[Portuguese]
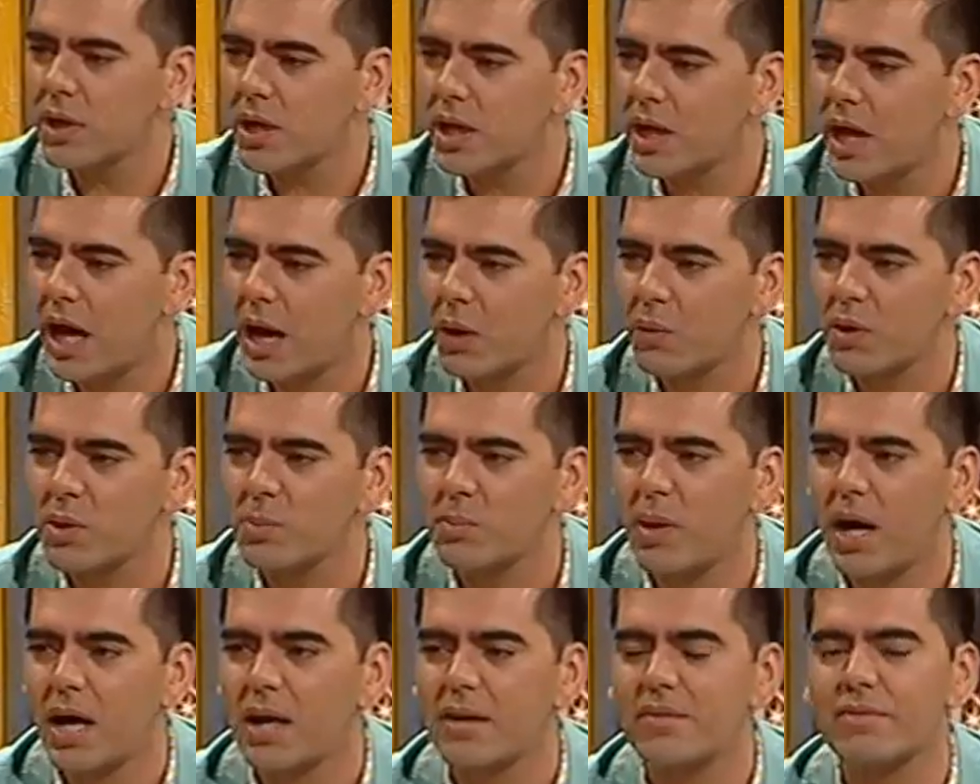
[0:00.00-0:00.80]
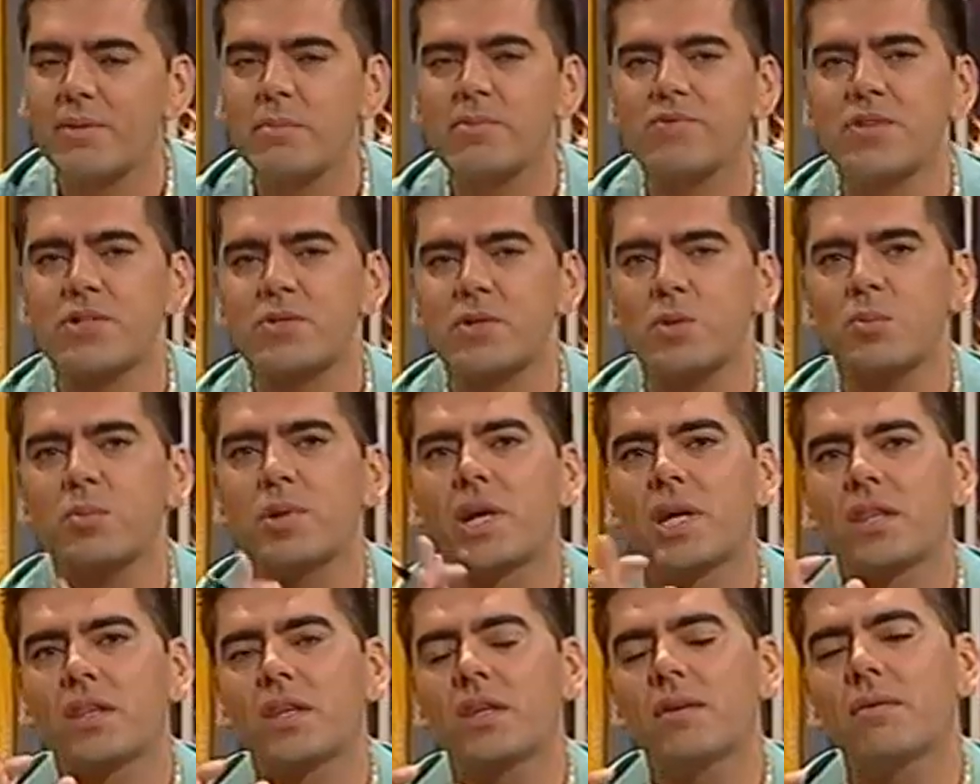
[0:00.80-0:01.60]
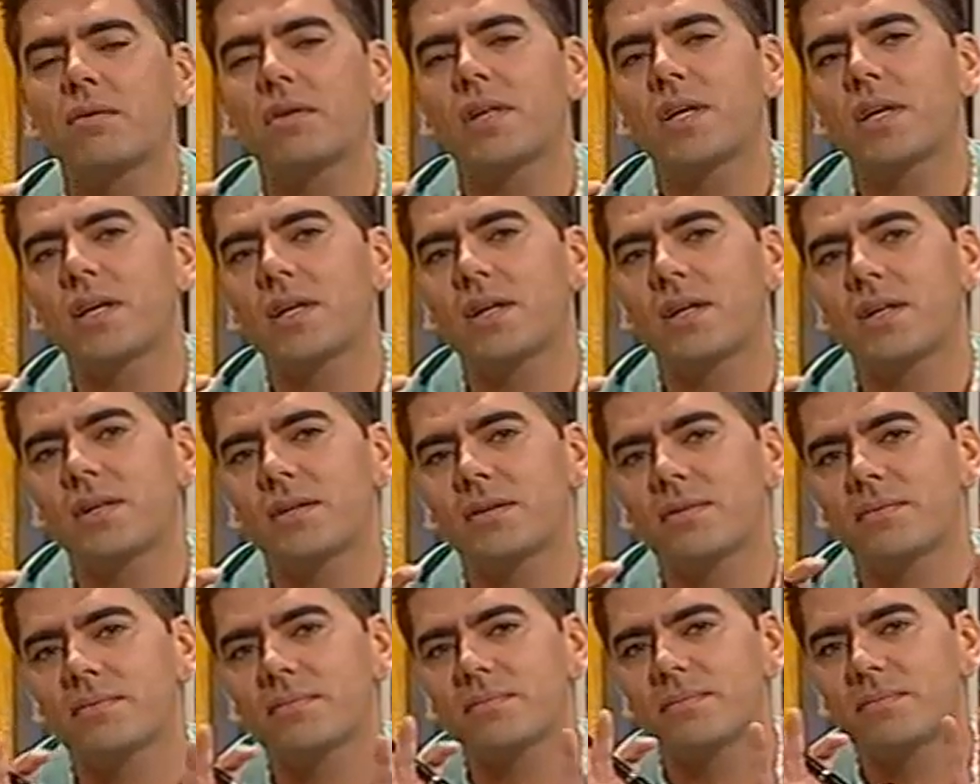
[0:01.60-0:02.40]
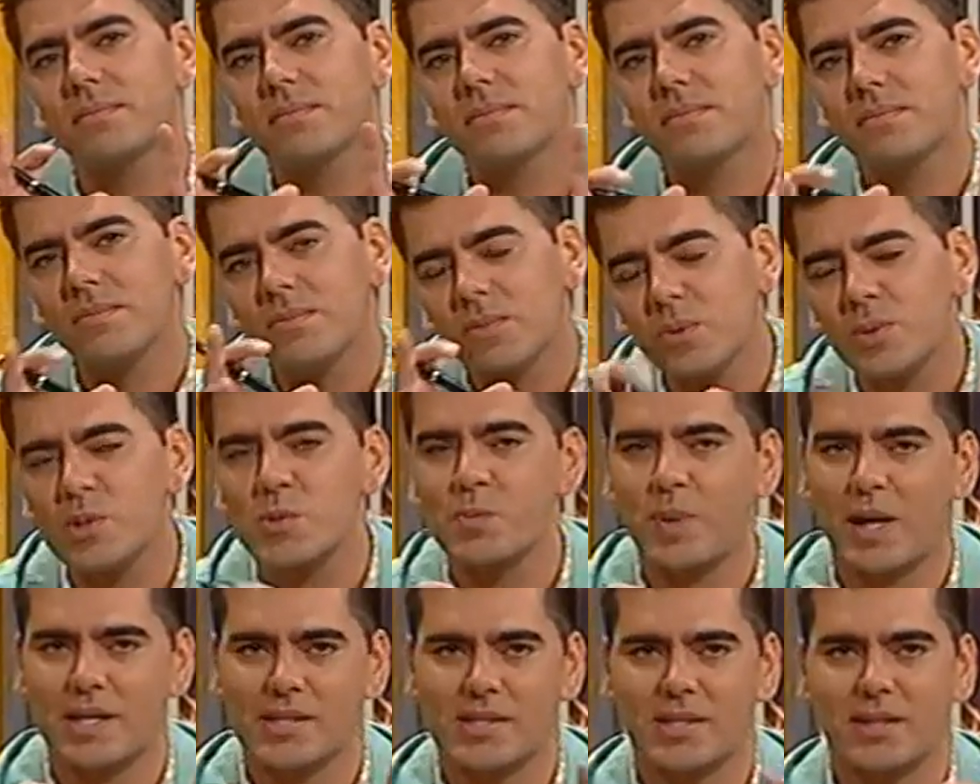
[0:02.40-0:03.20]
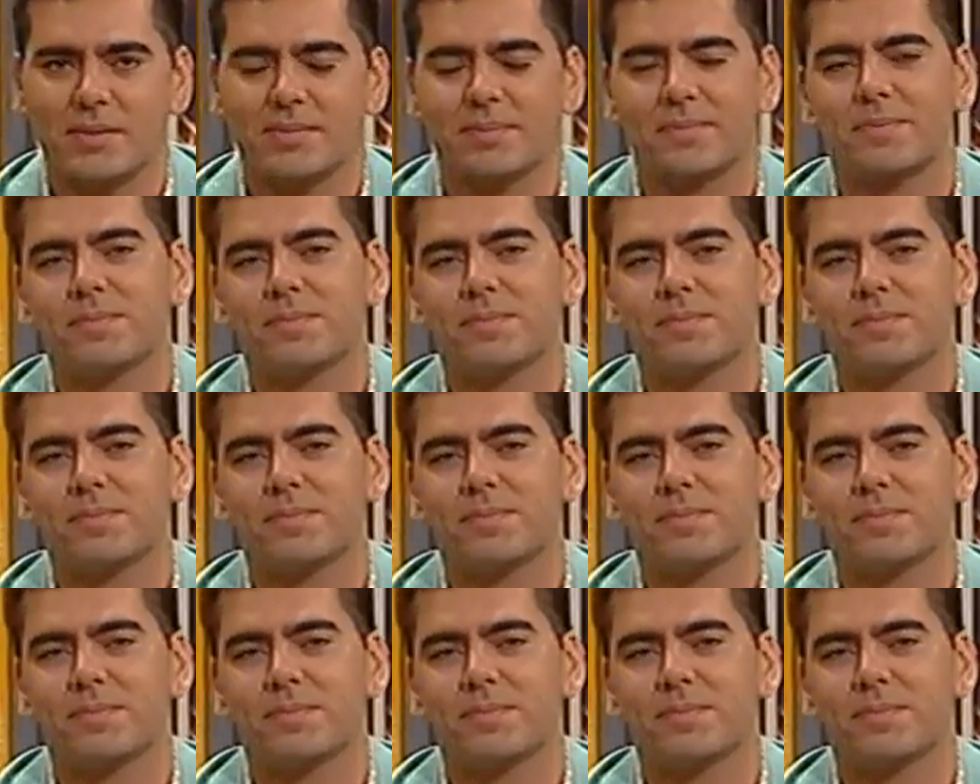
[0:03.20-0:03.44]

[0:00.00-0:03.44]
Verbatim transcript: a eh, Água de Mar, vamos ver só um bocadinho uh, do que se passa.